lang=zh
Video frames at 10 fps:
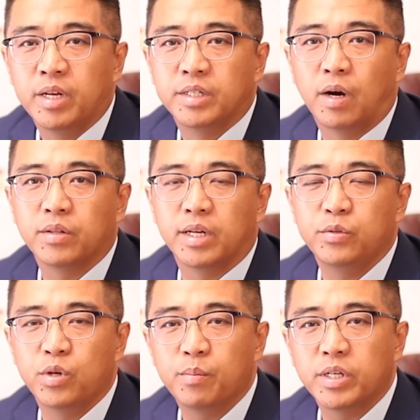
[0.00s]
然后呢，
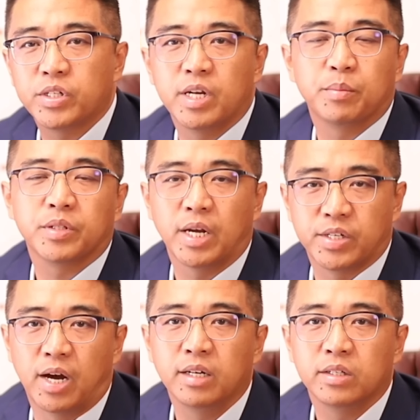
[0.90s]
语言班时间也不能太
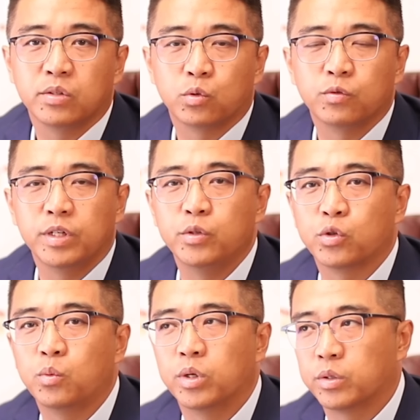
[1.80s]
长，除非你
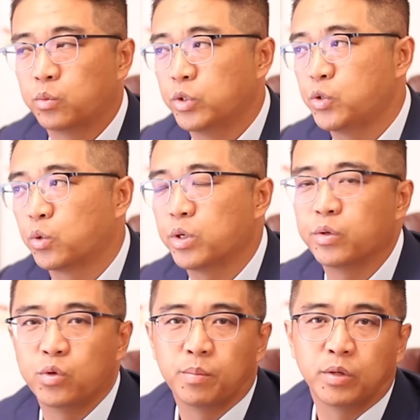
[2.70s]
说我我九个月的
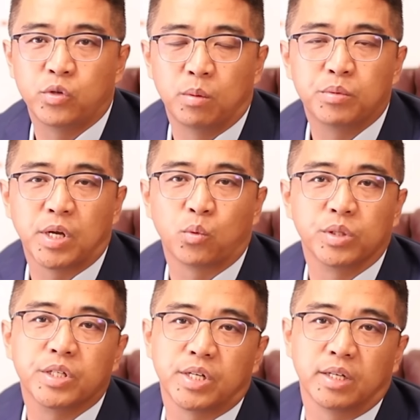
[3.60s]
语言班全部在国
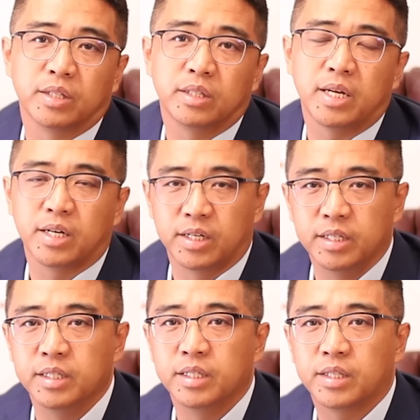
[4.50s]
内上，那也可
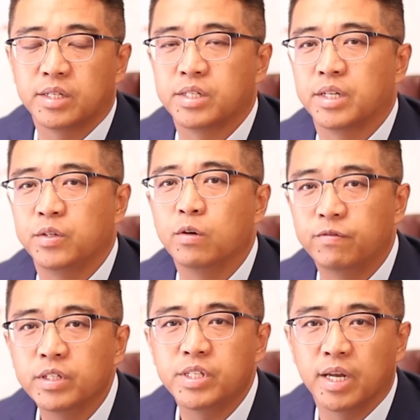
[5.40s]
以，但是呢也有
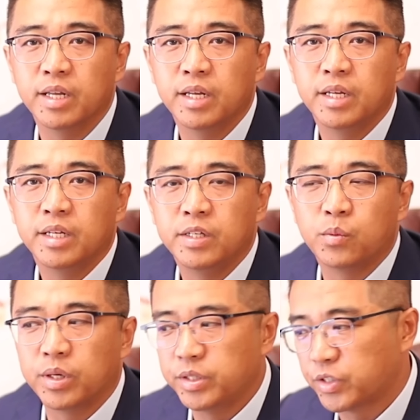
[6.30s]
风险，因
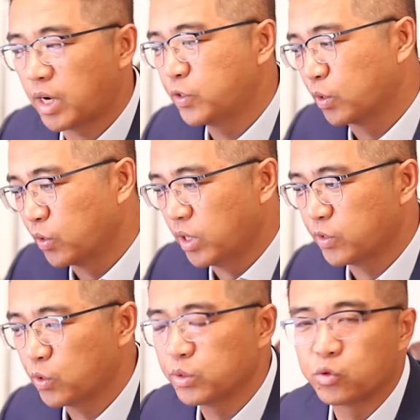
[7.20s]
为你上了九个月了，
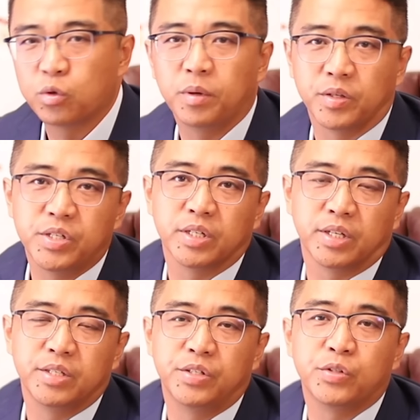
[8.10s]
最后你出不了境了，
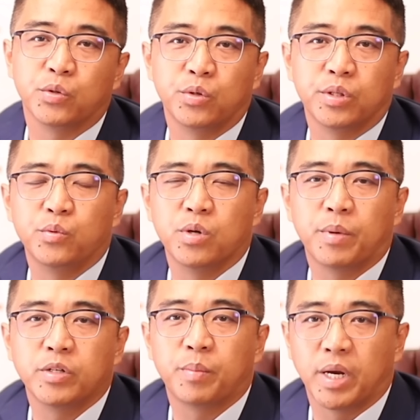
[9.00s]
那你这九个月的语言
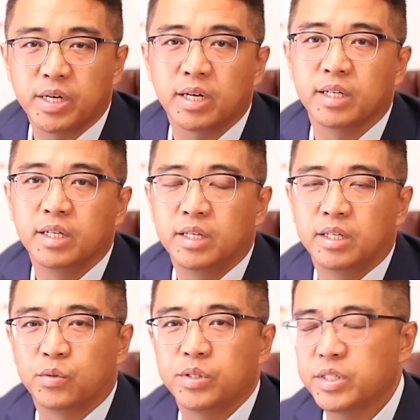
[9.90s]
班就白上了。
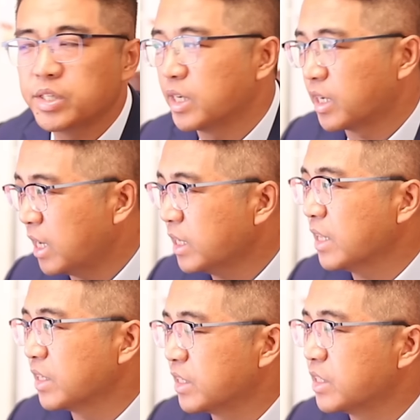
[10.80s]
所以这是个很尴
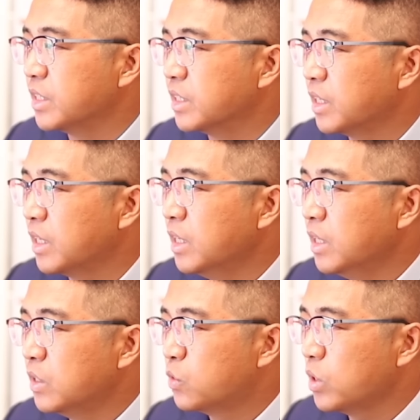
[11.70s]
尬的一个事情。那
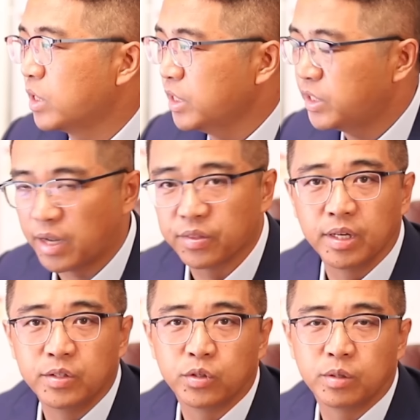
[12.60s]
最理想
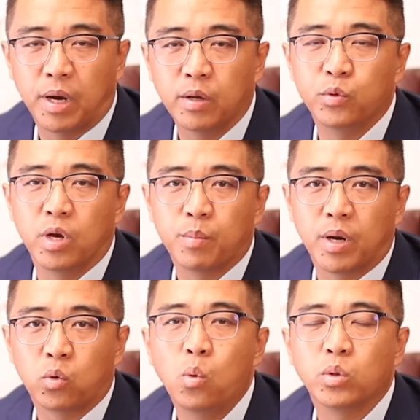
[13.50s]
的就是把语言
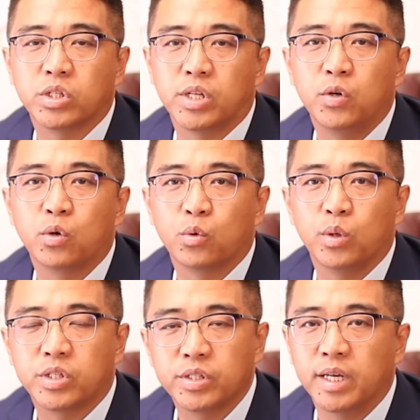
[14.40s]
班控制在六个
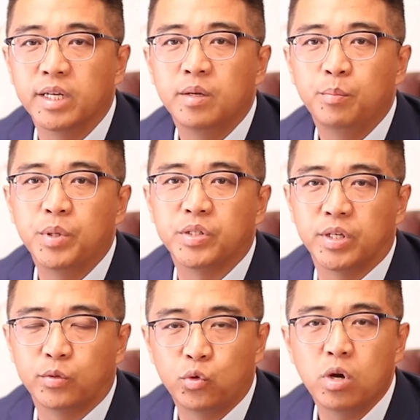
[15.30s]
月之内，并
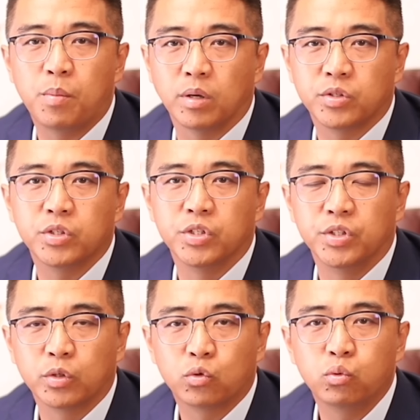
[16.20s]
且确保自己
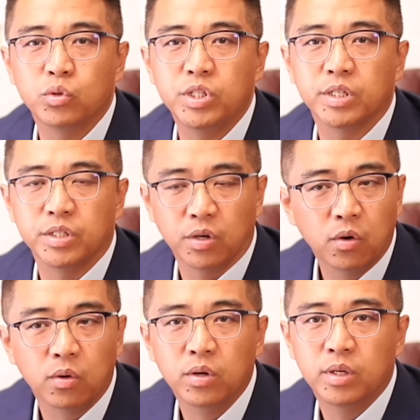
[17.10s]
能出境以
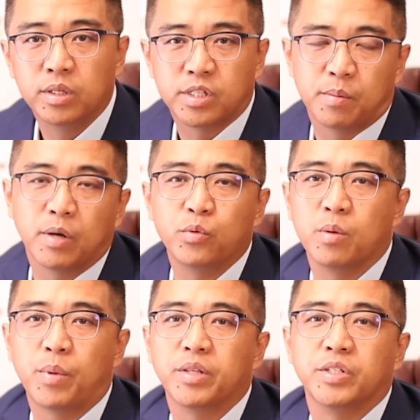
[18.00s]
后再把语
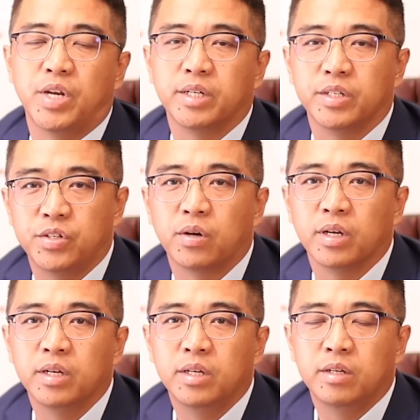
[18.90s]
言班的钱给交了，
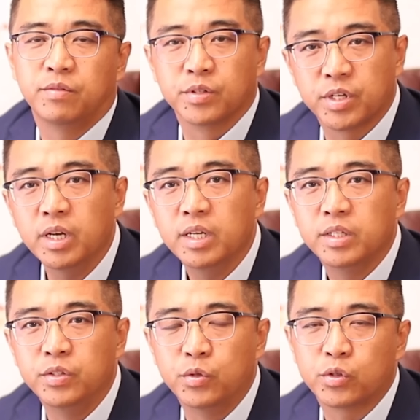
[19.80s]
否则
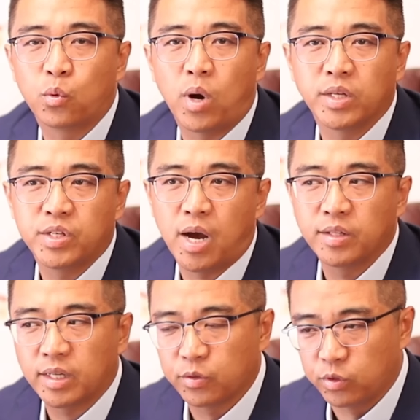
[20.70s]
你就是花加拿
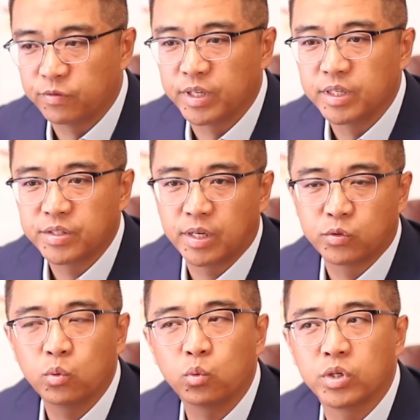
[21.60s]
大的学费，在
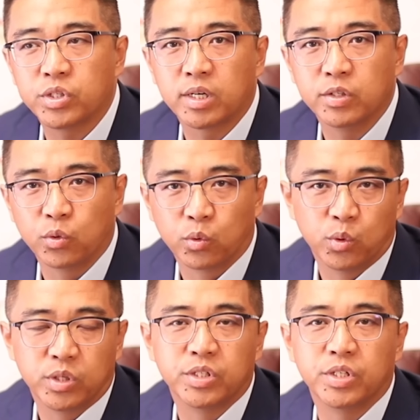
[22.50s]
中国上了九个
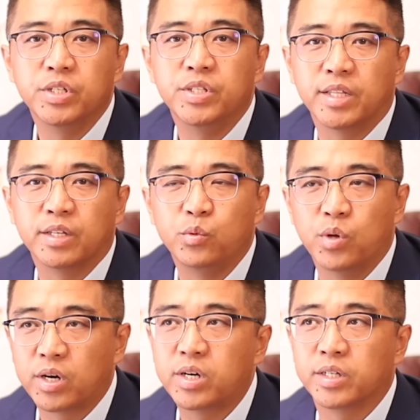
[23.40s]
月甚至一年的语
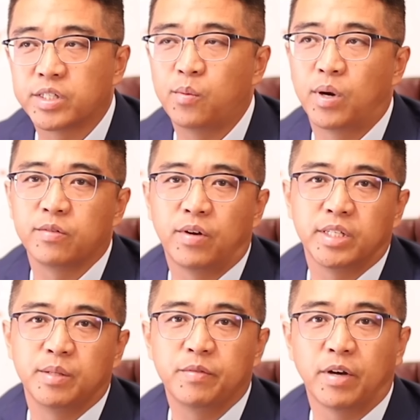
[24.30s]
言课，上完了你发
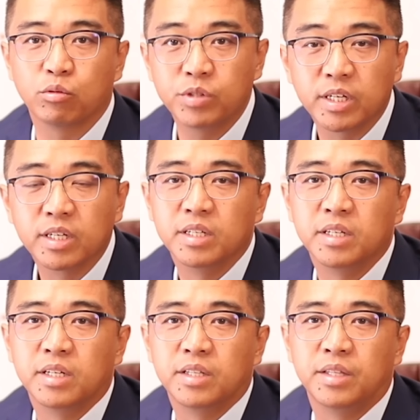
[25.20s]
现你没法出境，
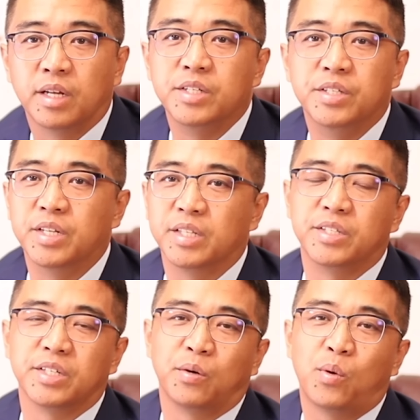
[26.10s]
那你那你
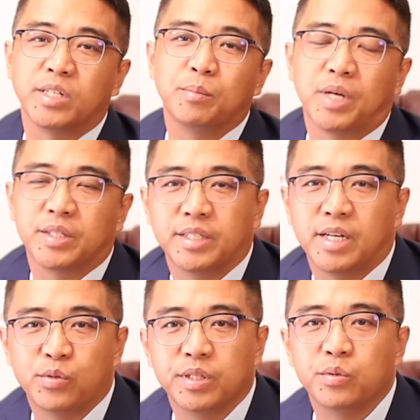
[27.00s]
这个花这么大代价
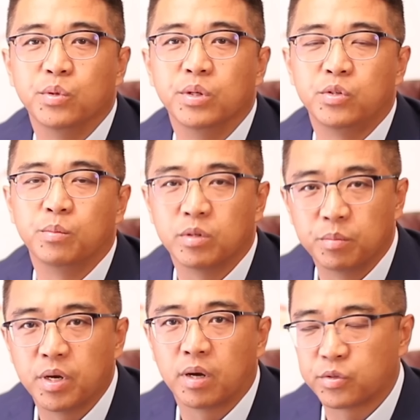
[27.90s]
学英语就没有
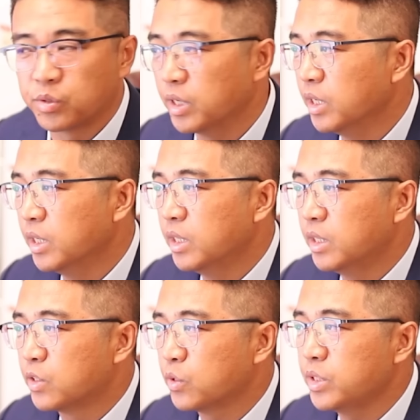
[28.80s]
必要了。所以
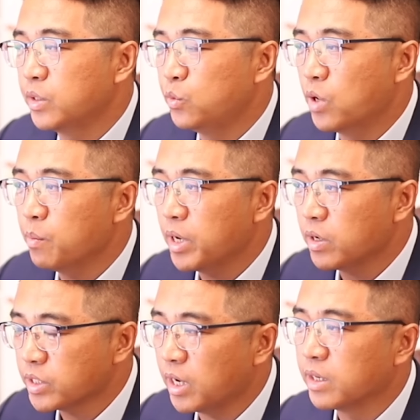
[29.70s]
所以语言班
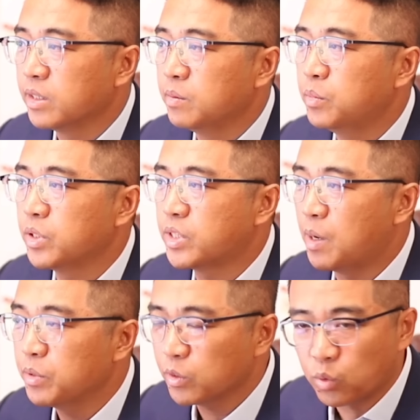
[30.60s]
要上，不能
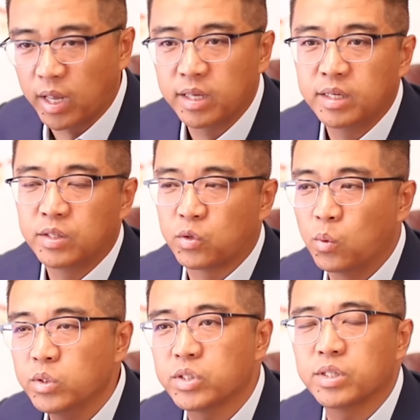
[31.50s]
长不能短，
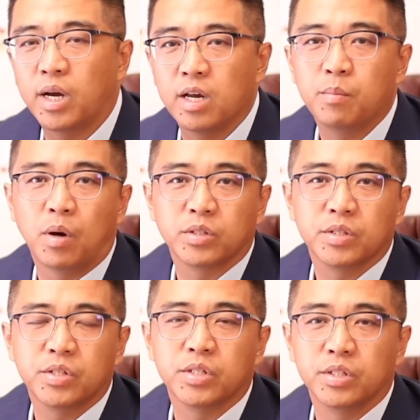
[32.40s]
同时还要保
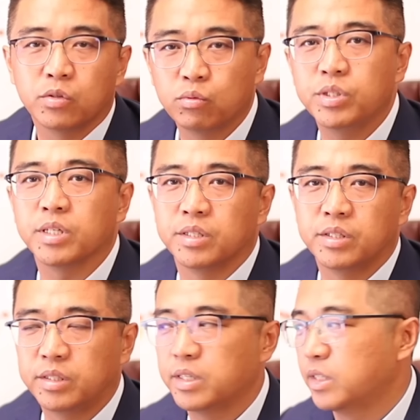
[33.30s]
证自己能出境。
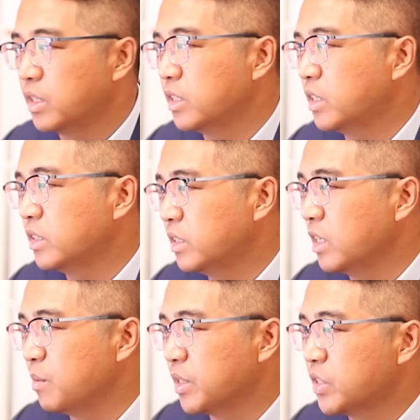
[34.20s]
这这这这
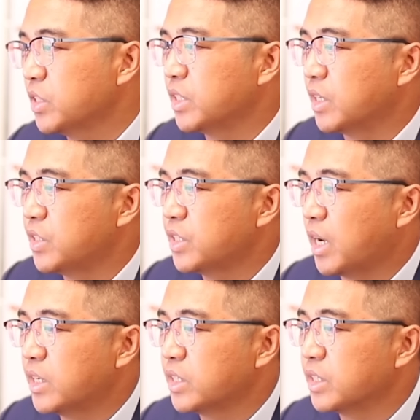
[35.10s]
里面的事情啊，其实
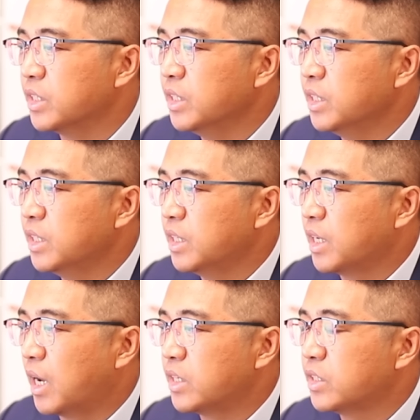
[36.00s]
还是
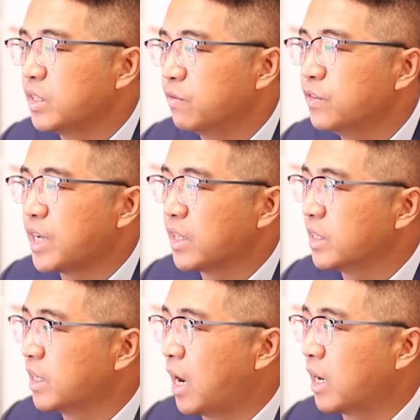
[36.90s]
还是挺复杂的，
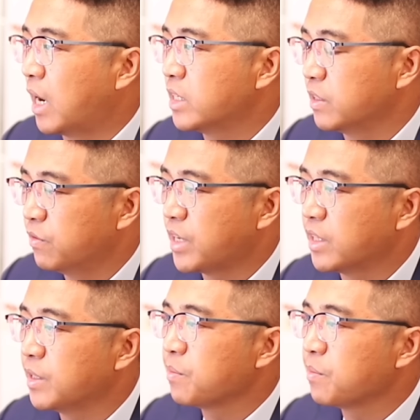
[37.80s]
还还是挺复杂的。